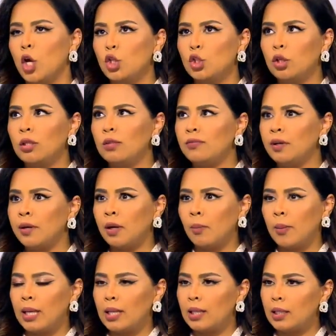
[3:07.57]
شلون افرق
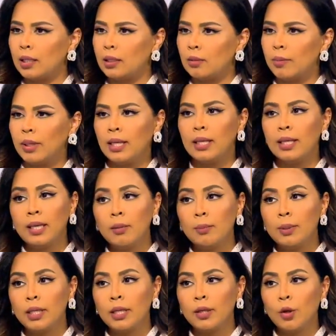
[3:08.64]
بين الاثنين بين اللي
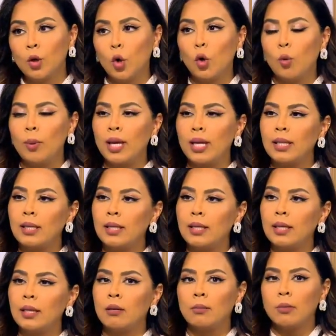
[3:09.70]
يحبني وبين
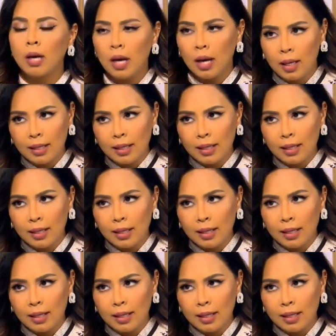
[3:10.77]
اللي غ...